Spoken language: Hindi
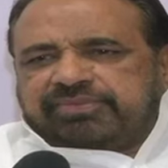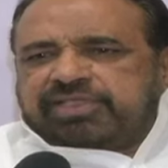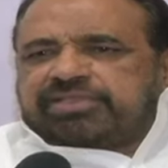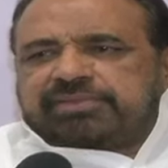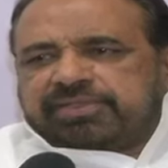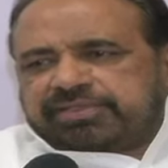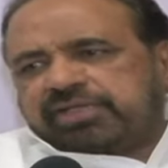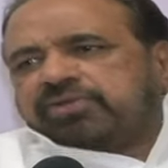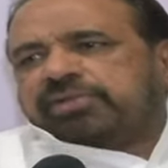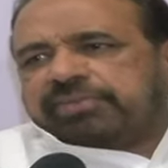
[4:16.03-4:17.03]
जन
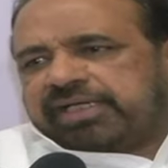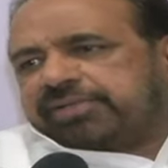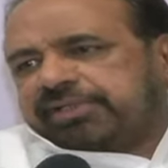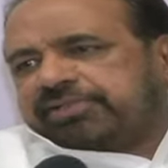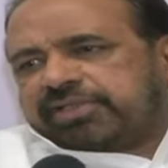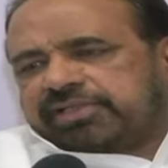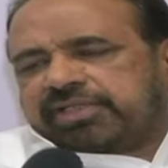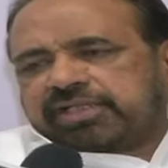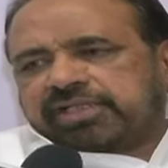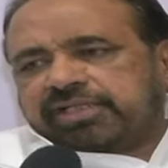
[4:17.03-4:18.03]
समस्याओं के बारे में ही तो चर्चा
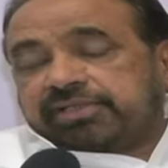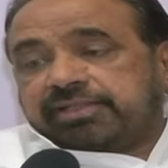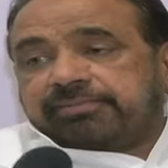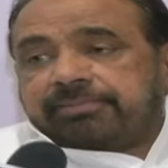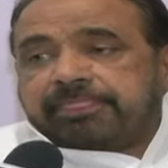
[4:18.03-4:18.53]
तो करना चाहते आप,